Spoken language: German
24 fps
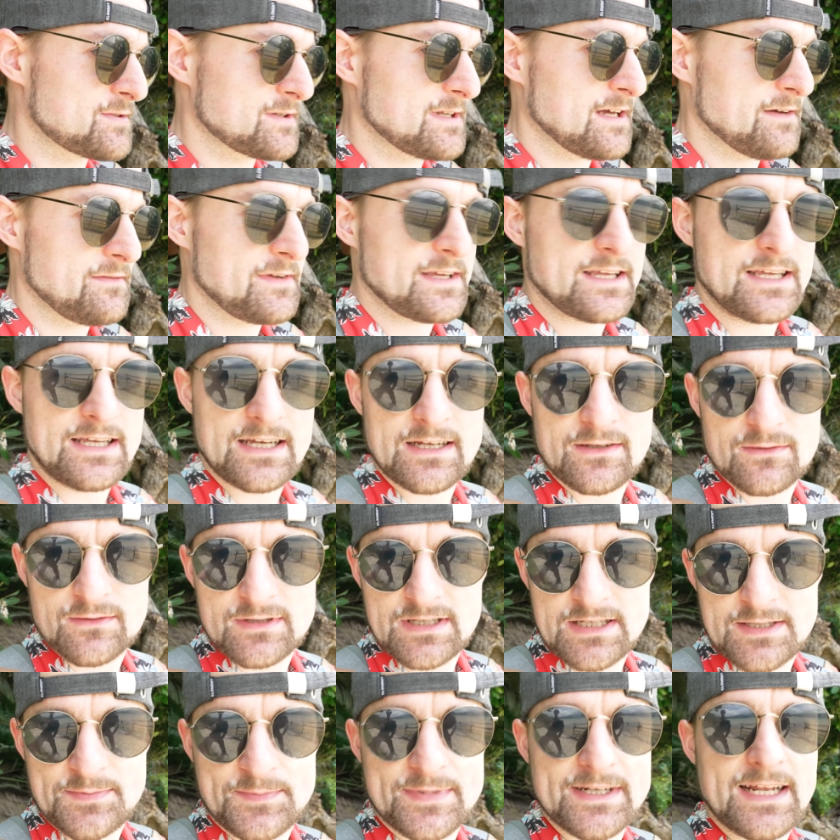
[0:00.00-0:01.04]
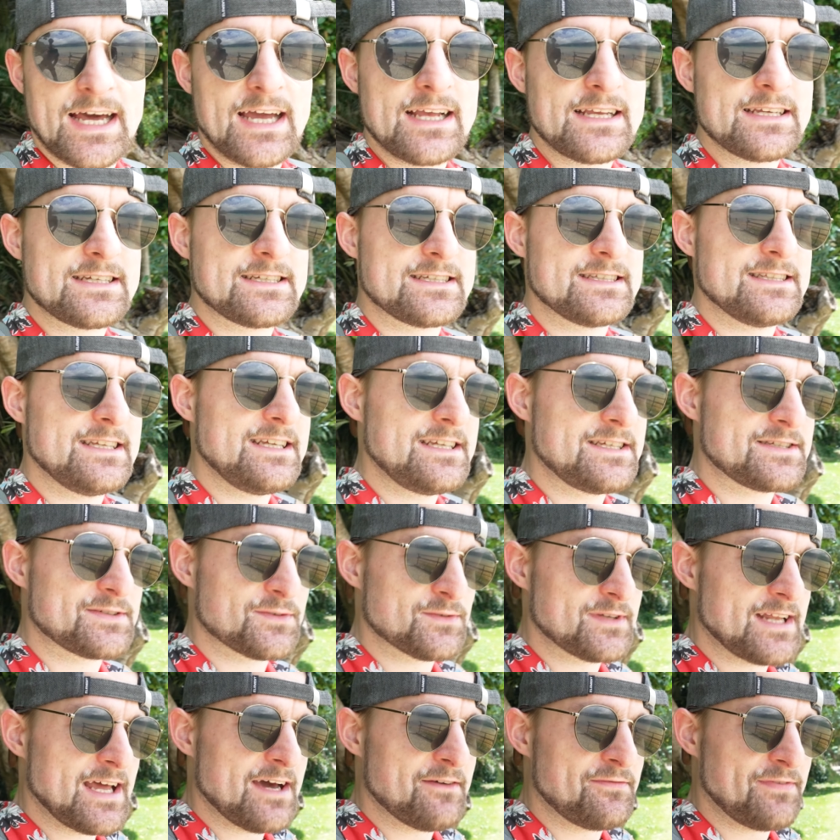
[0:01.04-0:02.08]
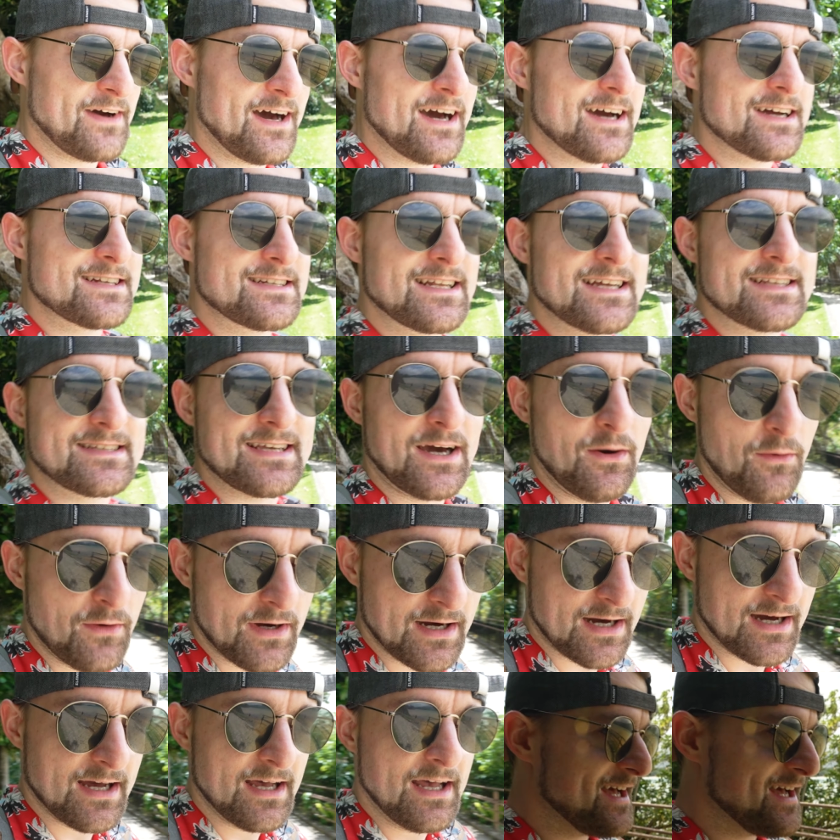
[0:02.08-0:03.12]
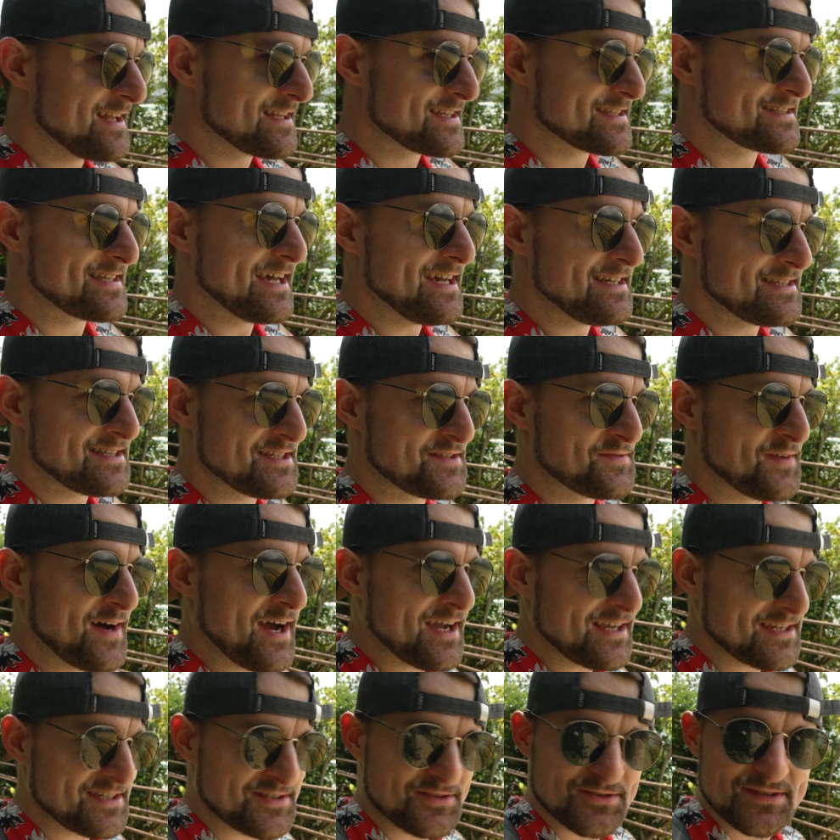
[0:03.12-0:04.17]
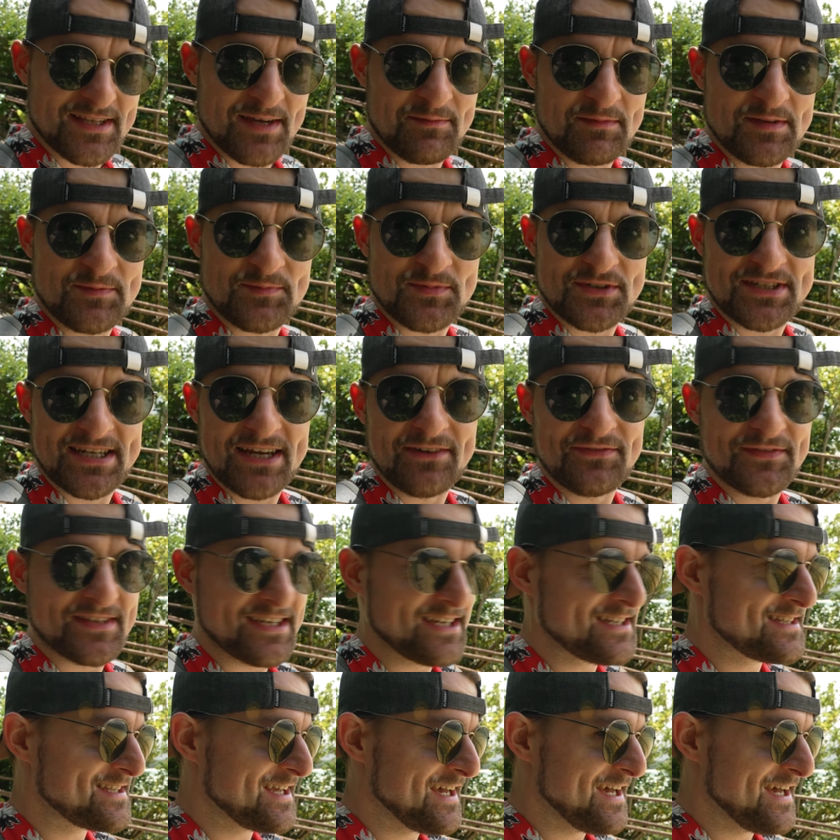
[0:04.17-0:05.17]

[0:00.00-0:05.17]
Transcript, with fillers: navigieren. Und ich bin eigentlich nicht so ein erfahrener Taucher. Das heißt, ich war eigentlich nur damit beschäftigt,